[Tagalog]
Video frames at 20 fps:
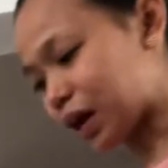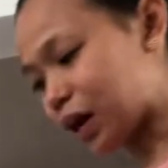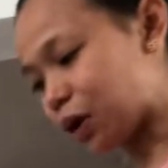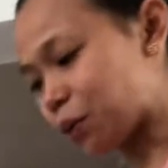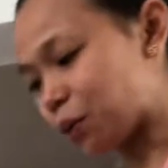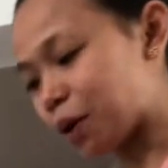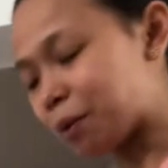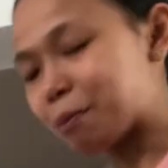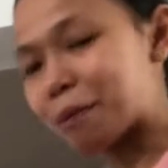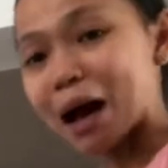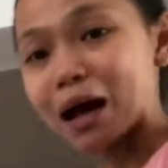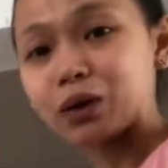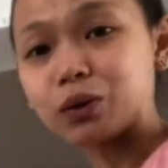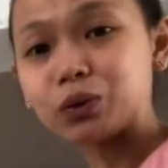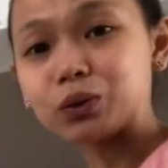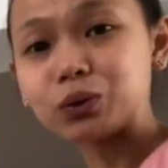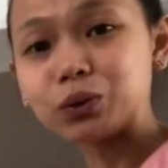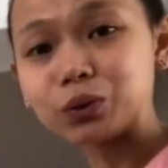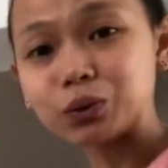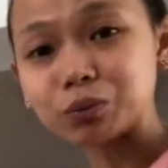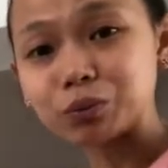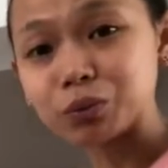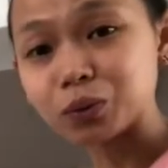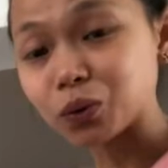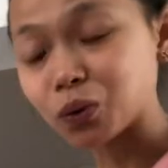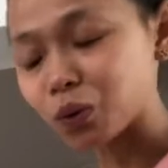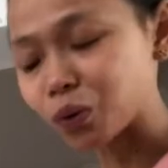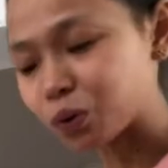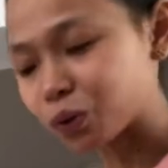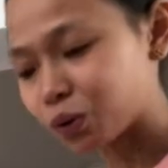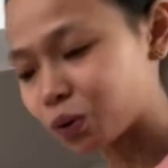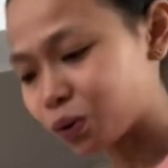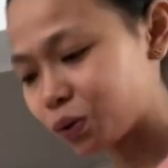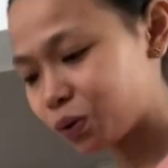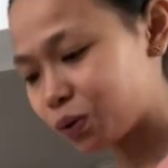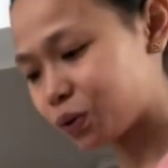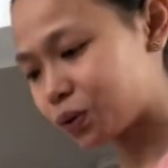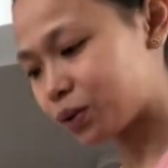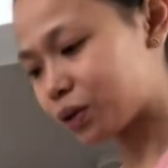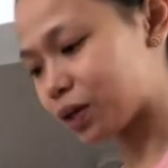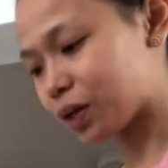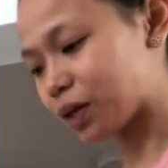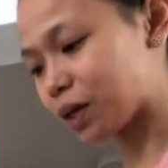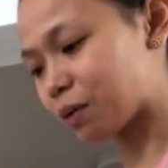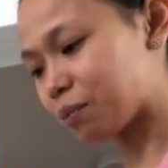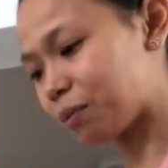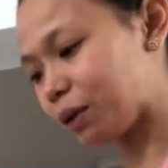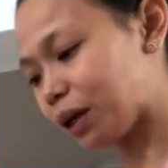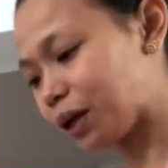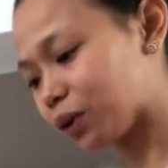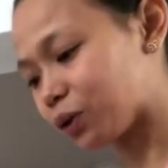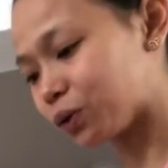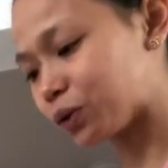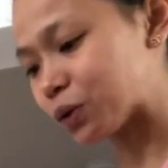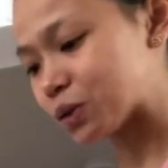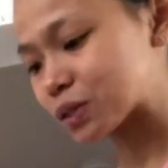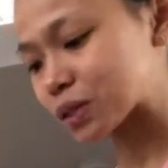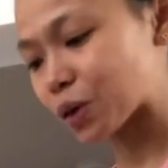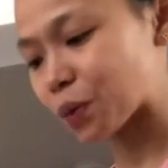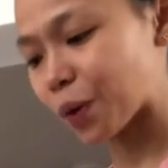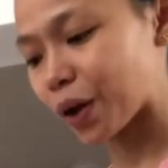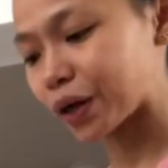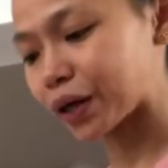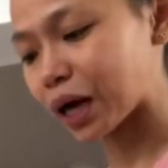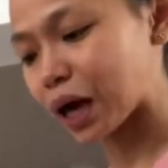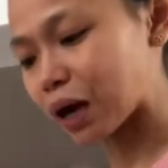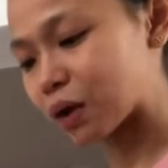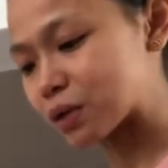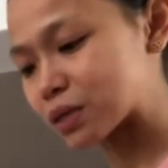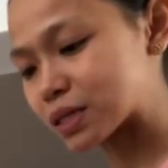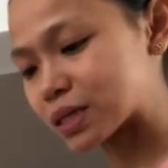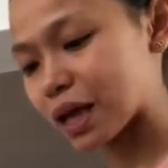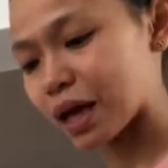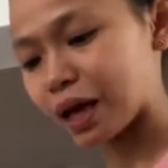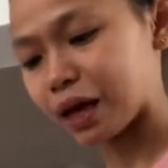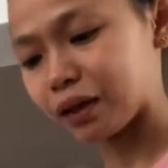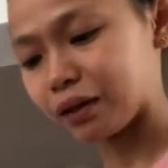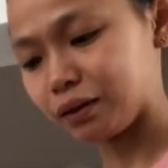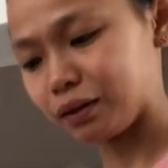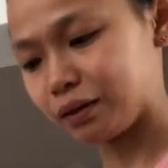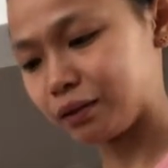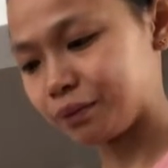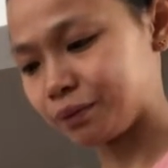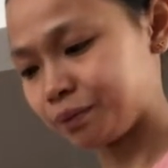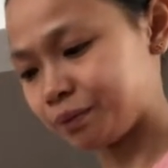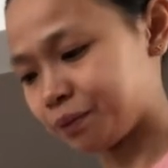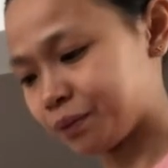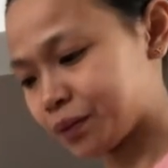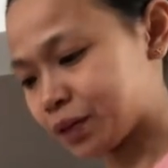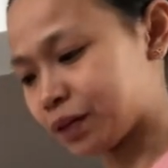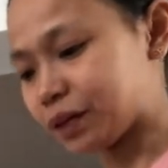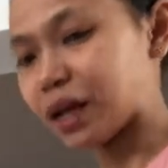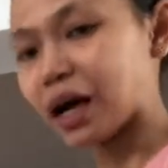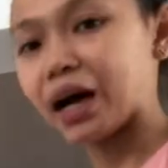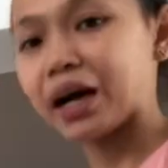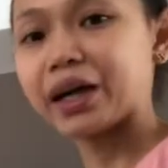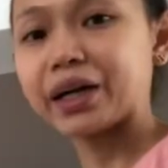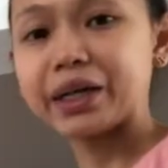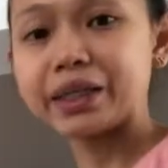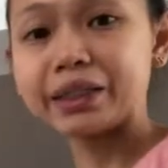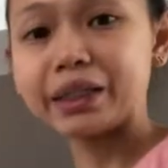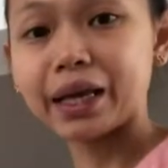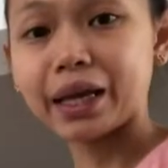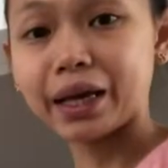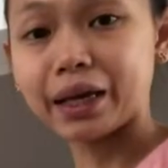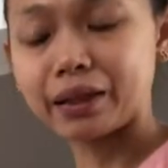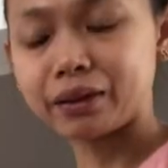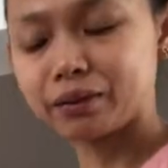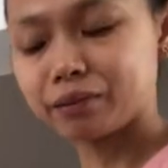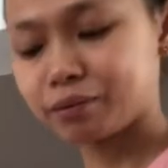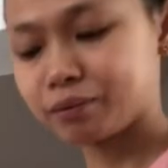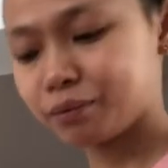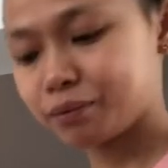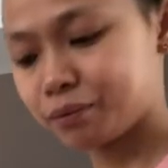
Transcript: dalawang bagong notebook ko na nabili ko doon sa warehouse sale ng Arden